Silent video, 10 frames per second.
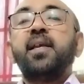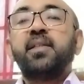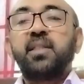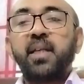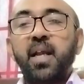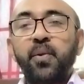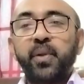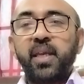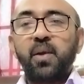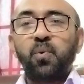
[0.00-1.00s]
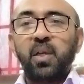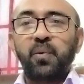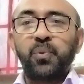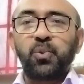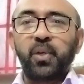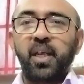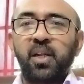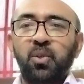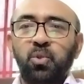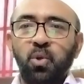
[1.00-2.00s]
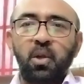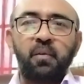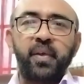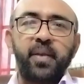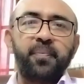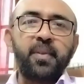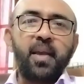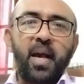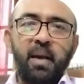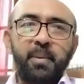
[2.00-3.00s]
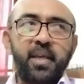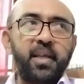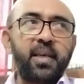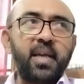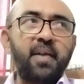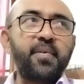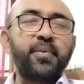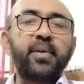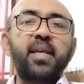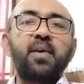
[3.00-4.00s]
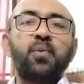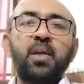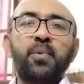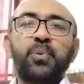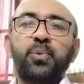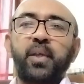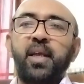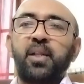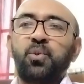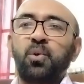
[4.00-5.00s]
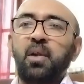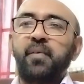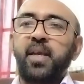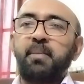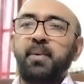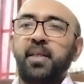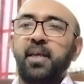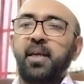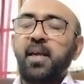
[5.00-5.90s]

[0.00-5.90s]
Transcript: இஸ்ரேலுடைய உளவுத்துறையின் தோல்வி அமெரிக்காவினுடைய உளவுத்துறையின் தோல்வி என்பது